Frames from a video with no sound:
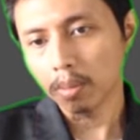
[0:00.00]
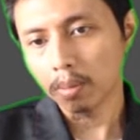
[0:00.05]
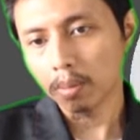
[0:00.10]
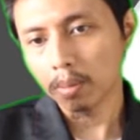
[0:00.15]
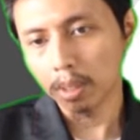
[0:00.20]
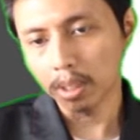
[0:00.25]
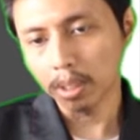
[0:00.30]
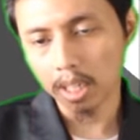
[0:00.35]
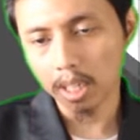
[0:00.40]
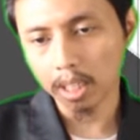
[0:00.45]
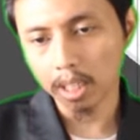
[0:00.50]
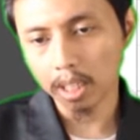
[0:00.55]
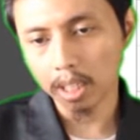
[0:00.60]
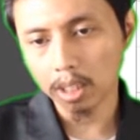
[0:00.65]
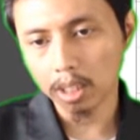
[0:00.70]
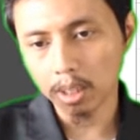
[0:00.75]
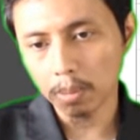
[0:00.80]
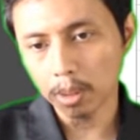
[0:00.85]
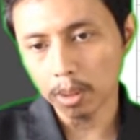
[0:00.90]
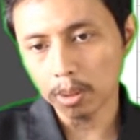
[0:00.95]
Misalnya kita
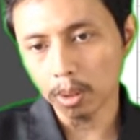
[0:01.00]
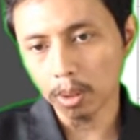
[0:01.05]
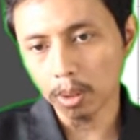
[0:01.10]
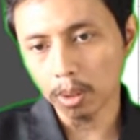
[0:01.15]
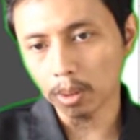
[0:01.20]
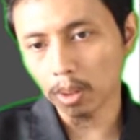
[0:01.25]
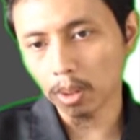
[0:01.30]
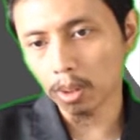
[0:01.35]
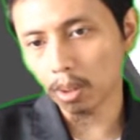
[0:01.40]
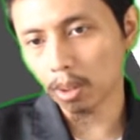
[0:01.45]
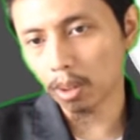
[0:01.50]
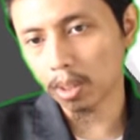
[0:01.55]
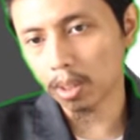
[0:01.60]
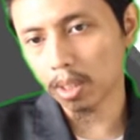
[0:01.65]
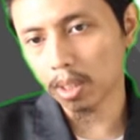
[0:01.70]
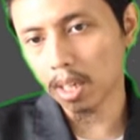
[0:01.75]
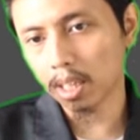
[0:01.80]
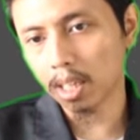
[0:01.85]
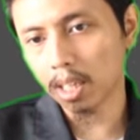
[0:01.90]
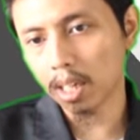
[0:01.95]
ambil contoh
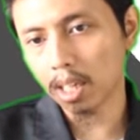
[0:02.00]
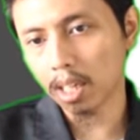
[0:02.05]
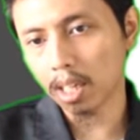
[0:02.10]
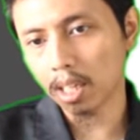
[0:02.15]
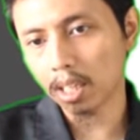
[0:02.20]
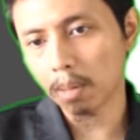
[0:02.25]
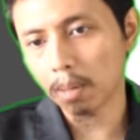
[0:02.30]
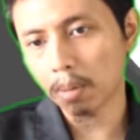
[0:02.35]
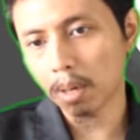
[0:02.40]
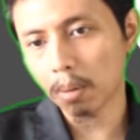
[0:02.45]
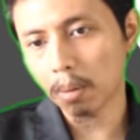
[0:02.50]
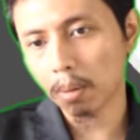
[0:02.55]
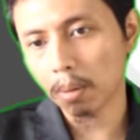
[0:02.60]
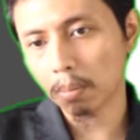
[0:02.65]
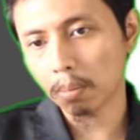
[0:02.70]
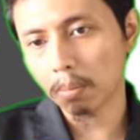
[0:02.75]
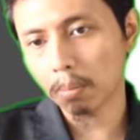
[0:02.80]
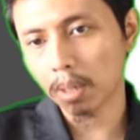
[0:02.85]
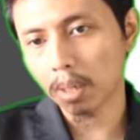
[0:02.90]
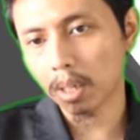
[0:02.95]
ada nama
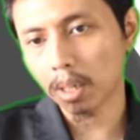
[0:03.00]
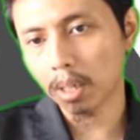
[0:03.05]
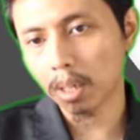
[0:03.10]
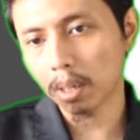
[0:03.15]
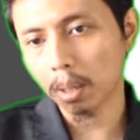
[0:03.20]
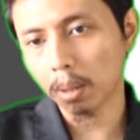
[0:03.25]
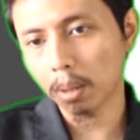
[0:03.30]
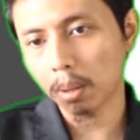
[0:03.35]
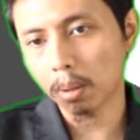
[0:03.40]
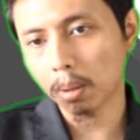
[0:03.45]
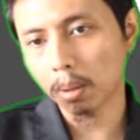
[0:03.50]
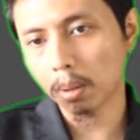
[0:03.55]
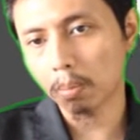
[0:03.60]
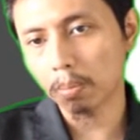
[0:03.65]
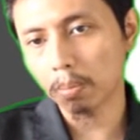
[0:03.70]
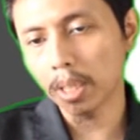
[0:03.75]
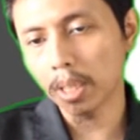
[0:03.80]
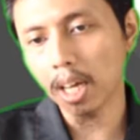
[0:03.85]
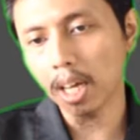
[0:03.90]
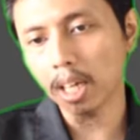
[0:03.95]
uh,
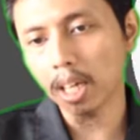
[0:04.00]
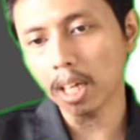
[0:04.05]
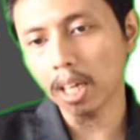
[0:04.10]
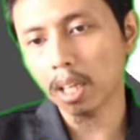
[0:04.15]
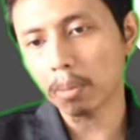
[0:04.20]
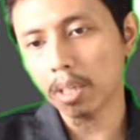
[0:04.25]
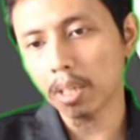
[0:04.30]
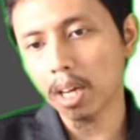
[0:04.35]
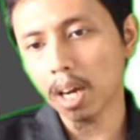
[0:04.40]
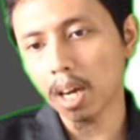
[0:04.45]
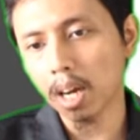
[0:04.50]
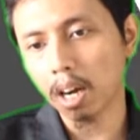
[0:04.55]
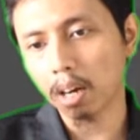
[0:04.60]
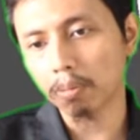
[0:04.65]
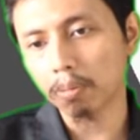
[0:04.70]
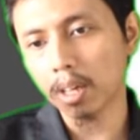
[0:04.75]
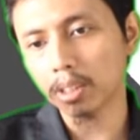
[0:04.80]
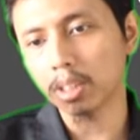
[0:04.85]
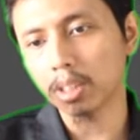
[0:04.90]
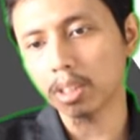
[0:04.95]
bintang namanya
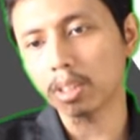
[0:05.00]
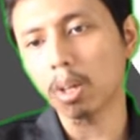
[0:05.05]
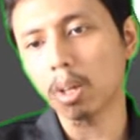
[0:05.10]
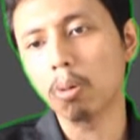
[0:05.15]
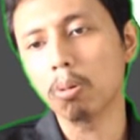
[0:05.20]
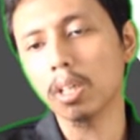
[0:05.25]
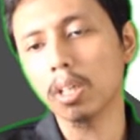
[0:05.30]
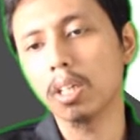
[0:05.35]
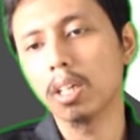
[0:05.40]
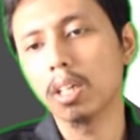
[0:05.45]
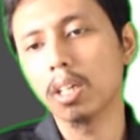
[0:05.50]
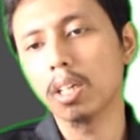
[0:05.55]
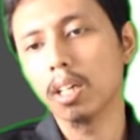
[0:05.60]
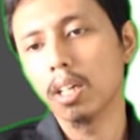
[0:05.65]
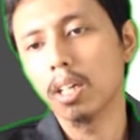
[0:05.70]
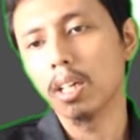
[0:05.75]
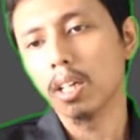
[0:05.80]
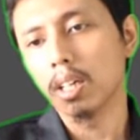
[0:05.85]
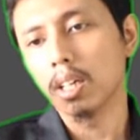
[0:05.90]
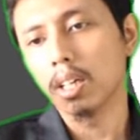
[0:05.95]
Alpha Centauri.
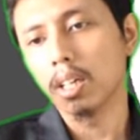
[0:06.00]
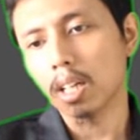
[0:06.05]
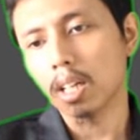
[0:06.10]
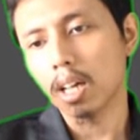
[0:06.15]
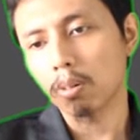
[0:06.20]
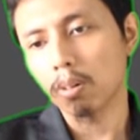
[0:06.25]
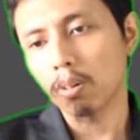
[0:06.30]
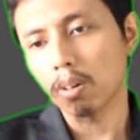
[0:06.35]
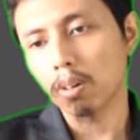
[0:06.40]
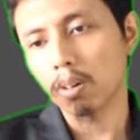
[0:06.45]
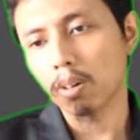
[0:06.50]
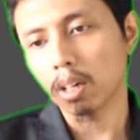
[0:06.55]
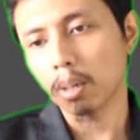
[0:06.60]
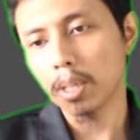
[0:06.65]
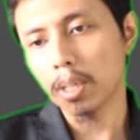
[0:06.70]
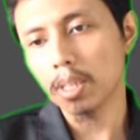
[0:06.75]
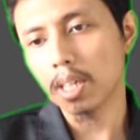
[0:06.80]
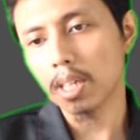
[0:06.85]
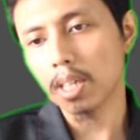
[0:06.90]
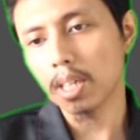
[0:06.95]
Nah, kurang
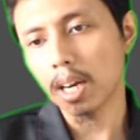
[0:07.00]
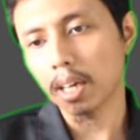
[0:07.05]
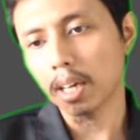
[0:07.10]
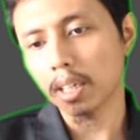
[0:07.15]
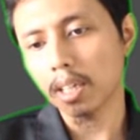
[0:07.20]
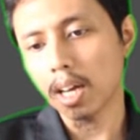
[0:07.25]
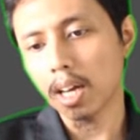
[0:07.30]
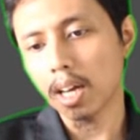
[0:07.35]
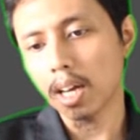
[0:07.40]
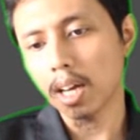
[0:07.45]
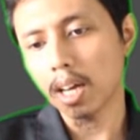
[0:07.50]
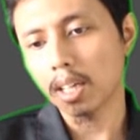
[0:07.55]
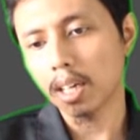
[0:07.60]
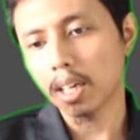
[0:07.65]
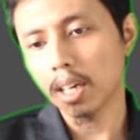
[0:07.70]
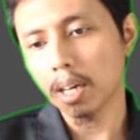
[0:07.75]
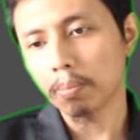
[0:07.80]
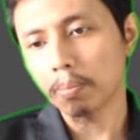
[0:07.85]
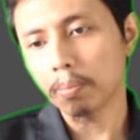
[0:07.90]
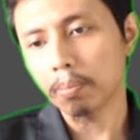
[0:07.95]
lebih jaraknya
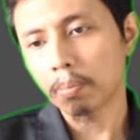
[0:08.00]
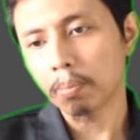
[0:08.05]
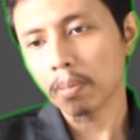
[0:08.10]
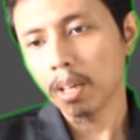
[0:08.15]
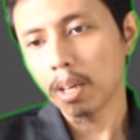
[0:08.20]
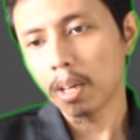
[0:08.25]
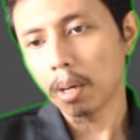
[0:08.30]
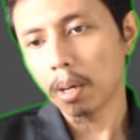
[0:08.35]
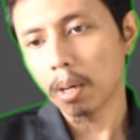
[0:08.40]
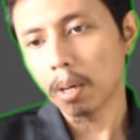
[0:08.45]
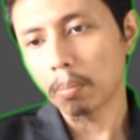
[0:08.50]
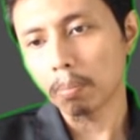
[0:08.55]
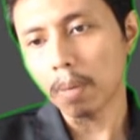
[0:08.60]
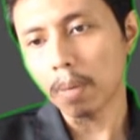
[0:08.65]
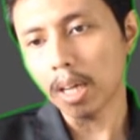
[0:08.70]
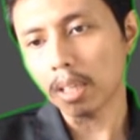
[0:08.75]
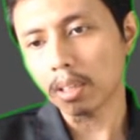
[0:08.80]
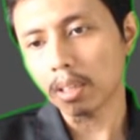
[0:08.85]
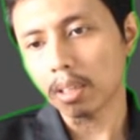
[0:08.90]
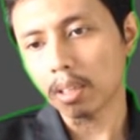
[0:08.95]
adalah
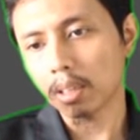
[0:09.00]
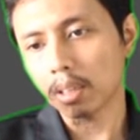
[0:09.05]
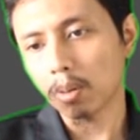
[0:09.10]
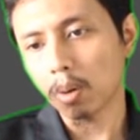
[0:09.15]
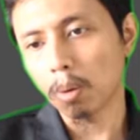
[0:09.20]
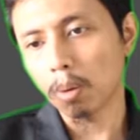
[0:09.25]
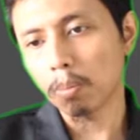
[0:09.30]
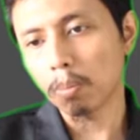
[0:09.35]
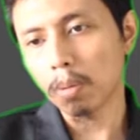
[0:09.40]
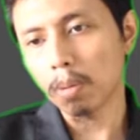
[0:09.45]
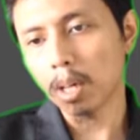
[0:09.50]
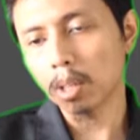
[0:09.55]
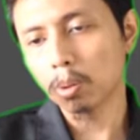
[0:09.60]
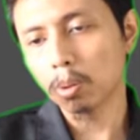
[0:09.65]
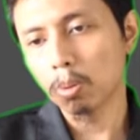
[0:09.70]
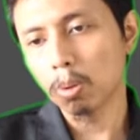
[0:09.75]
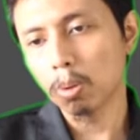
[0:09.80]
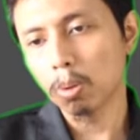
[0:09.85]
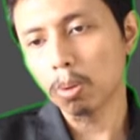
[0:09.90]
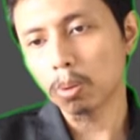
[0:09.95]

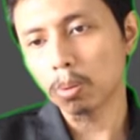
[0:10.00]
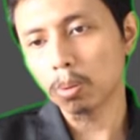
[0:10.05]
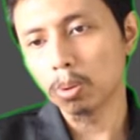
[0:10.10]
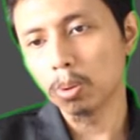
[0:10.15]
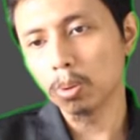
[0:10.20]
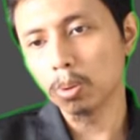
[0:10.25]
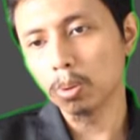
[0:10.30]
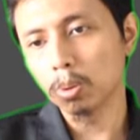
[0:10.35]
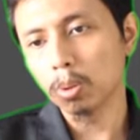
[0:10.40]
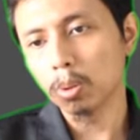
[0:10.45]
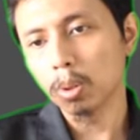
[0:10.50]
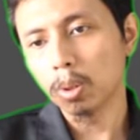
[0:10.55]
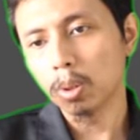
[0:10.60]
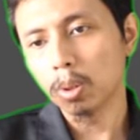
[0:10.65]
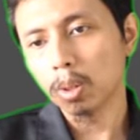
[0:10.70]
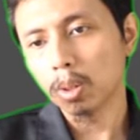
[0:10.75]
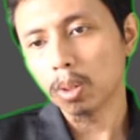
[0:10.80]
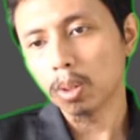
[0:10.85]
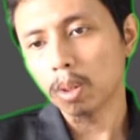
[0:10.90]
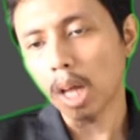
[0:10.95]

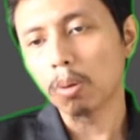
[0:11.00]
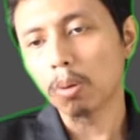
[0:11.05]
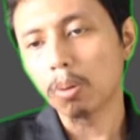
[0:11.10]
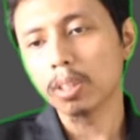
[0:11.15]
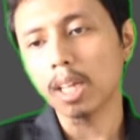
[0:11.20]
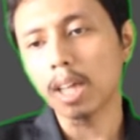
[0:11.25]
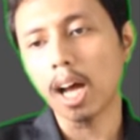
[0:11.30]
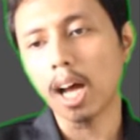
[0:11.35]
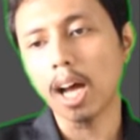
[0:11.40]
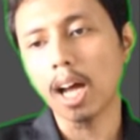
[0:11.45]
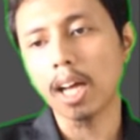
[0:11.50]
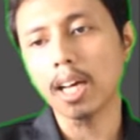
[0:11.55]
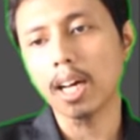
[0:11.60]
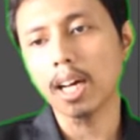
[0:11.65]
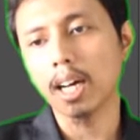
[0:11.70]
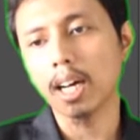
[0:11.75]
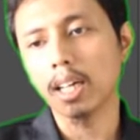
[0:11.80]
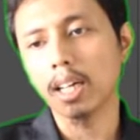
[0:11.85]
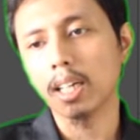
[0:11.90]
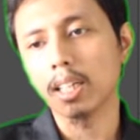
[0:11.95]
4,27 tahun cahaya.